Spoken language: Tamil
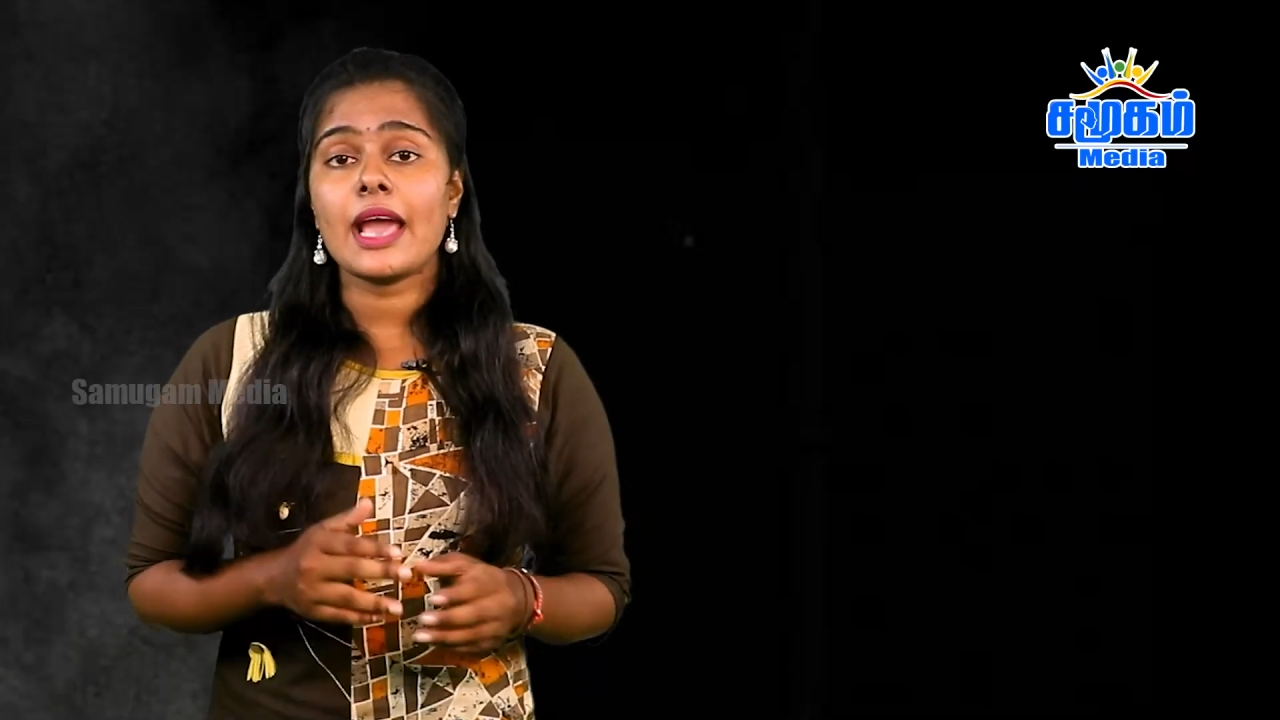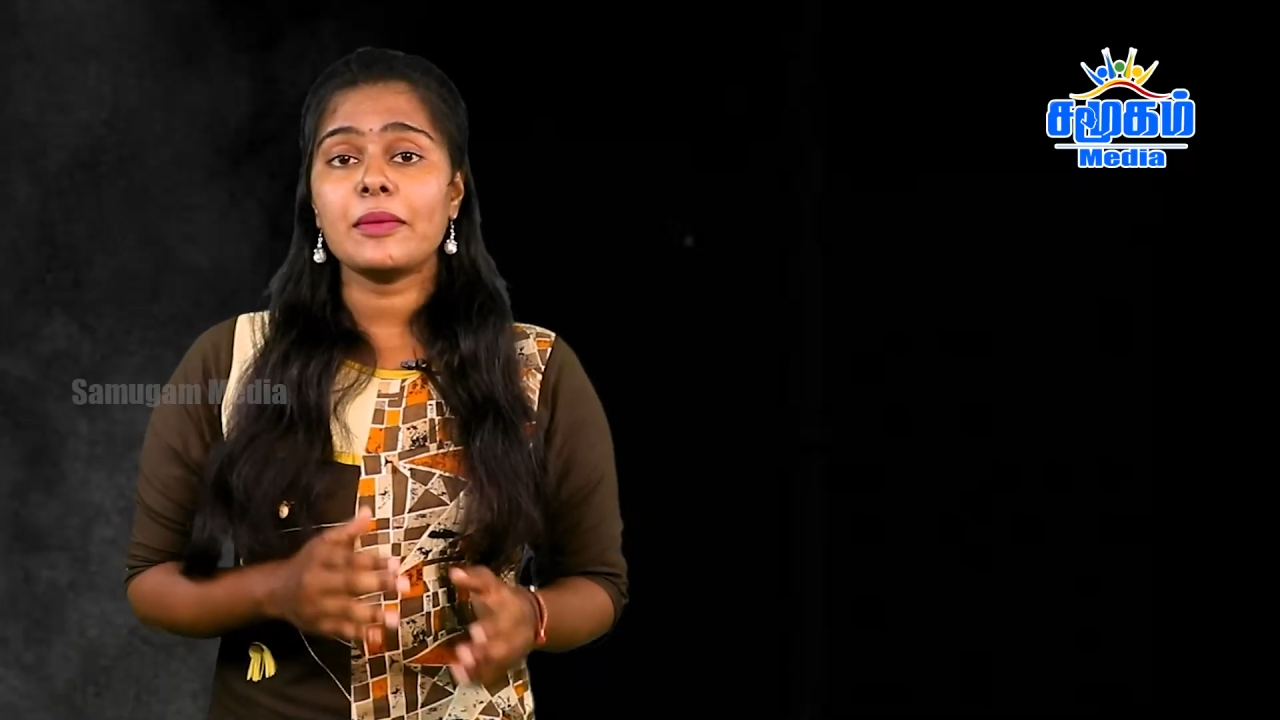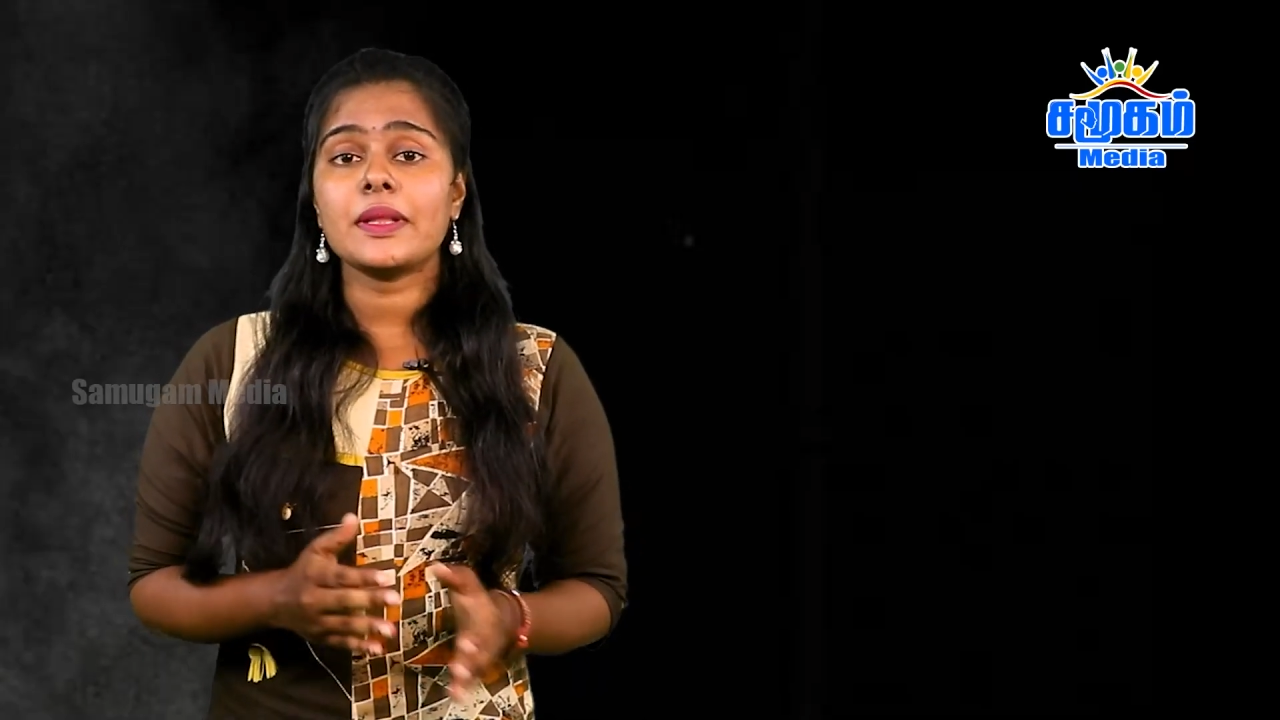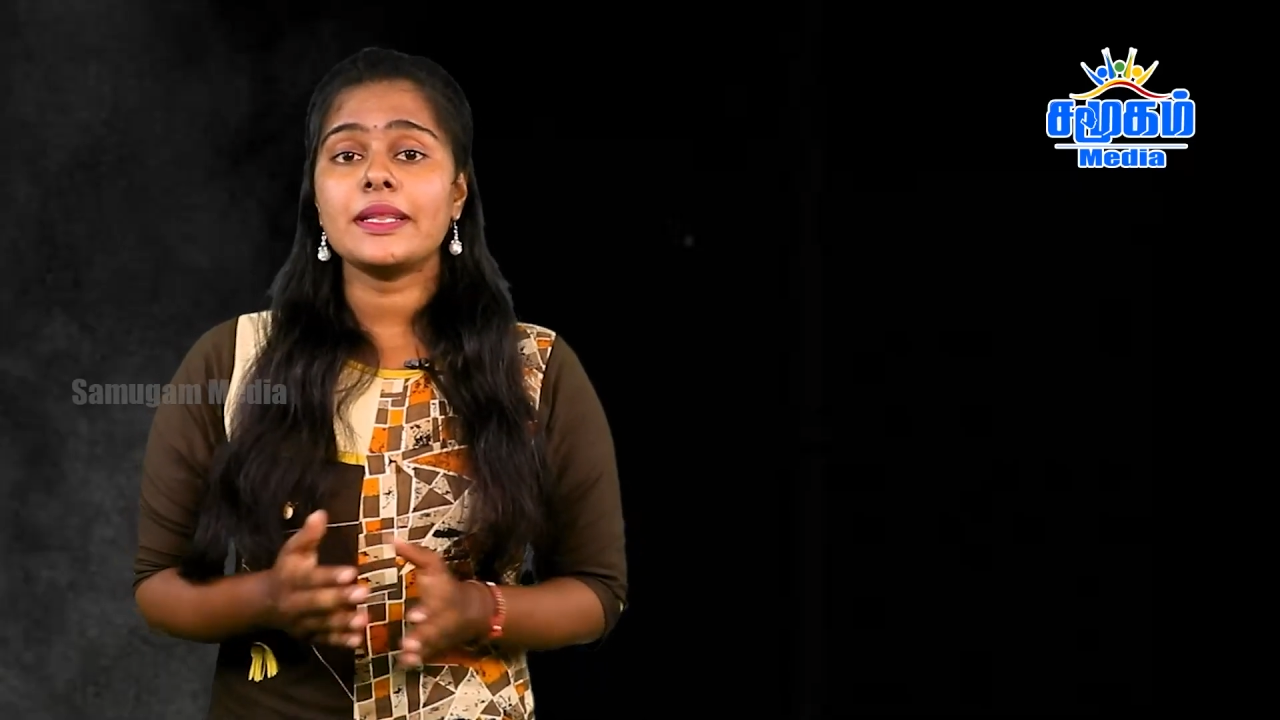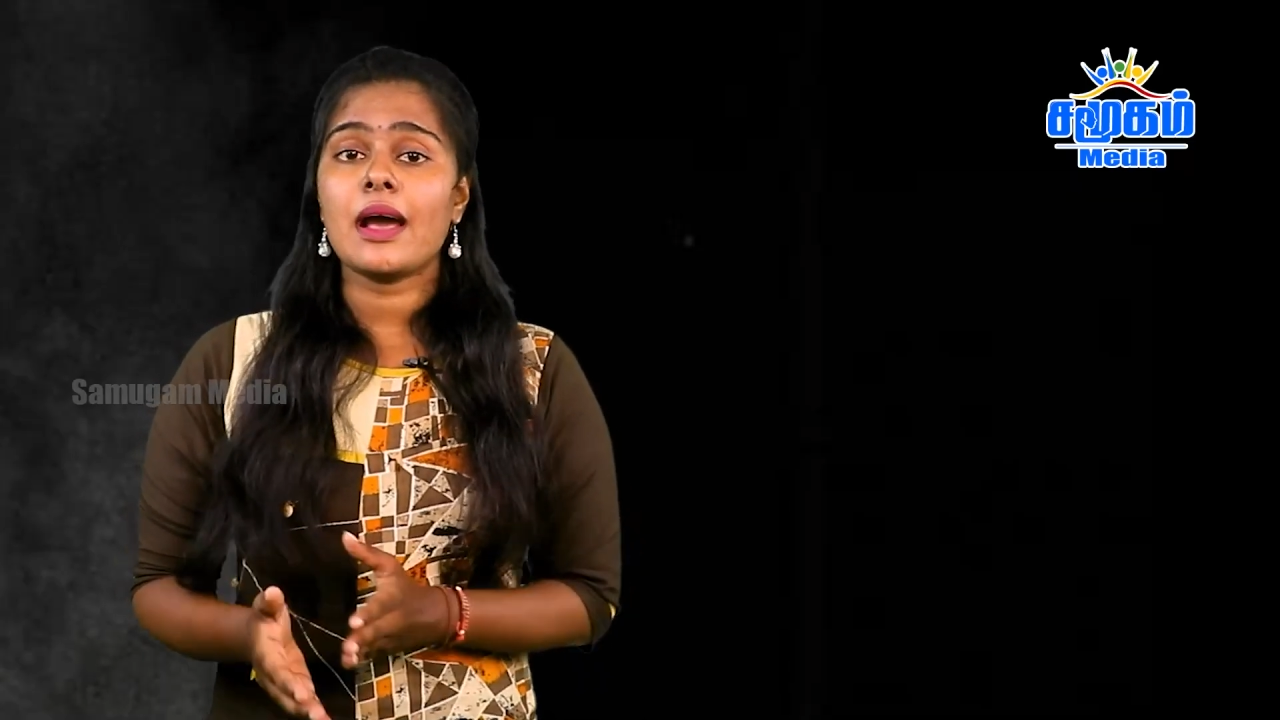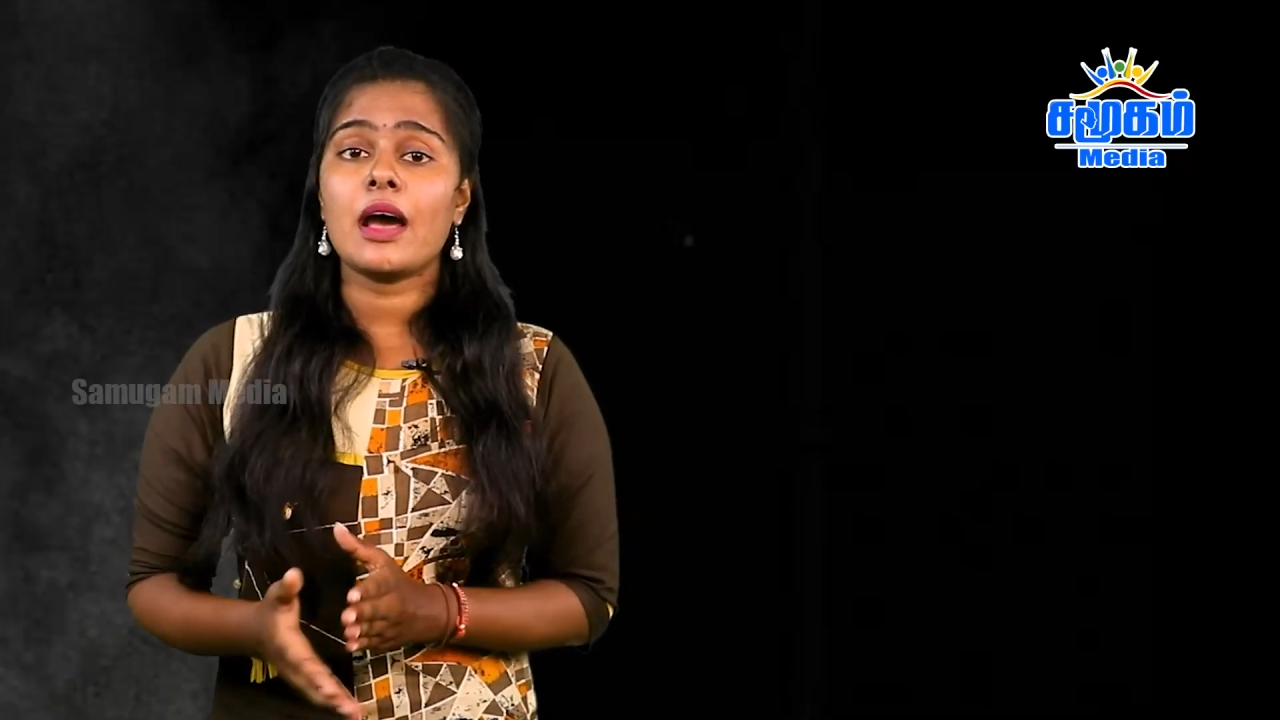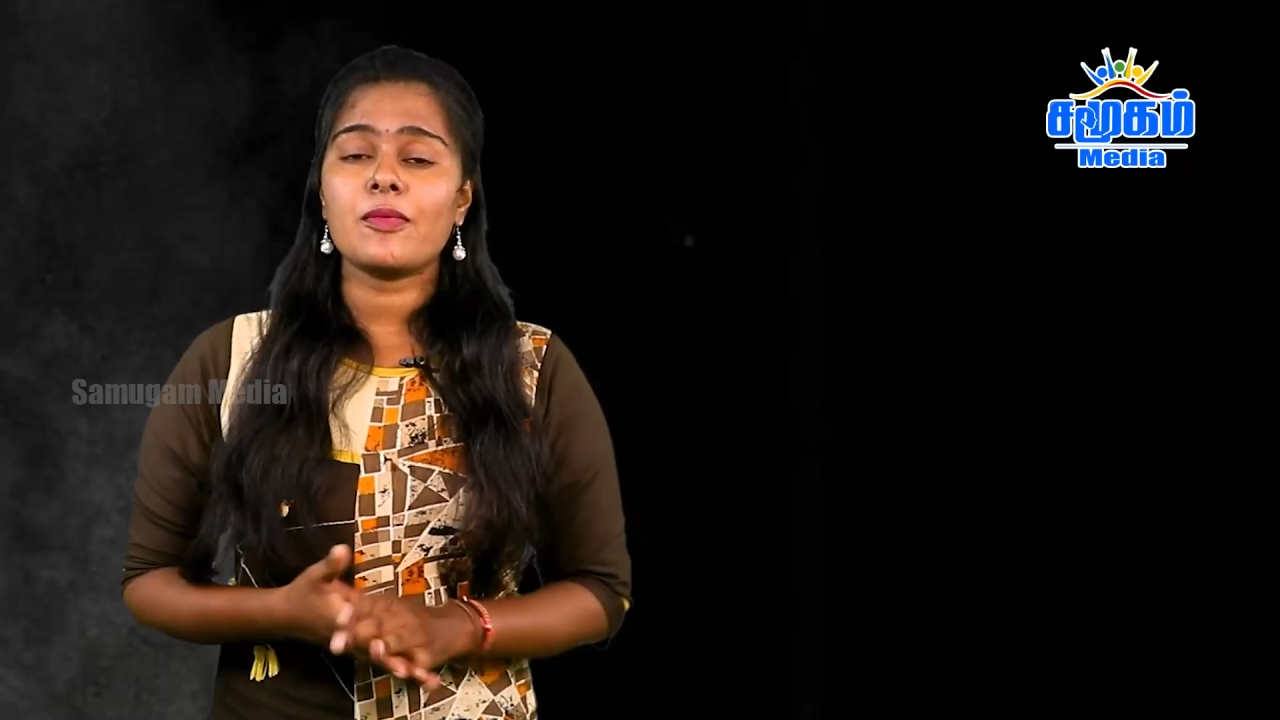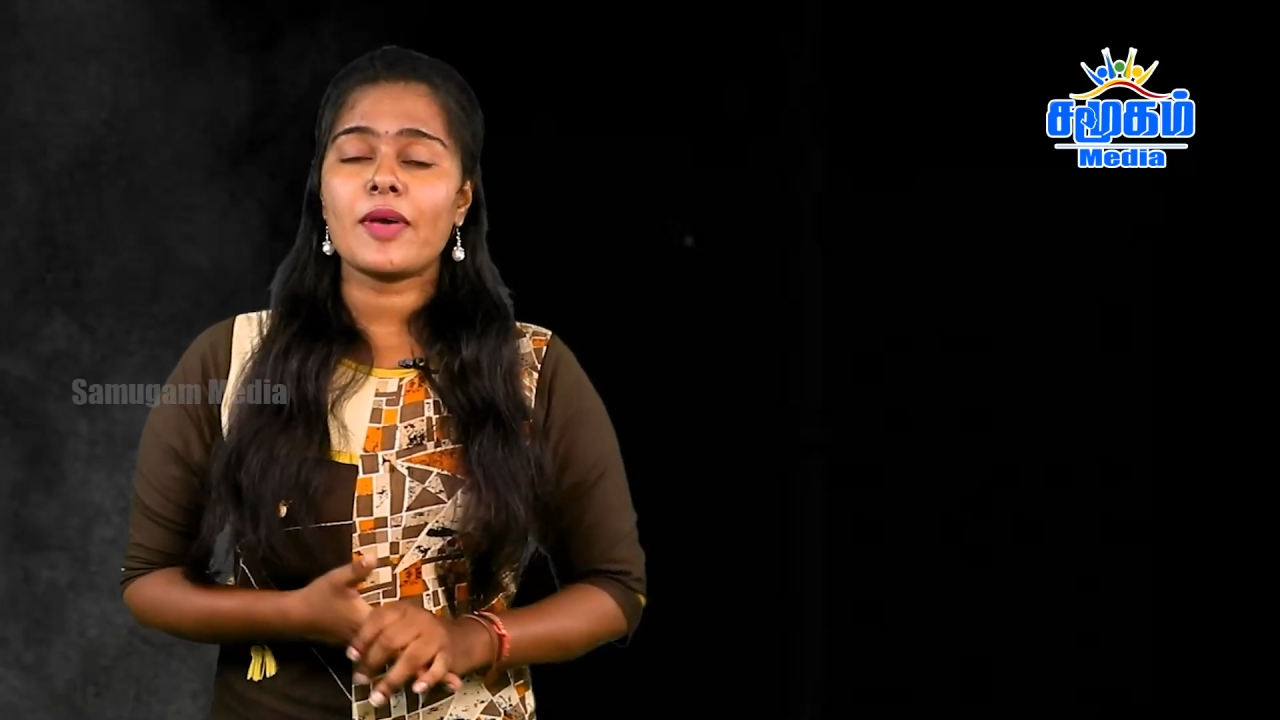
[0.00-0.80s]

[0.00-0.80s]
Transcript: ஐம்பத்தி ஆறு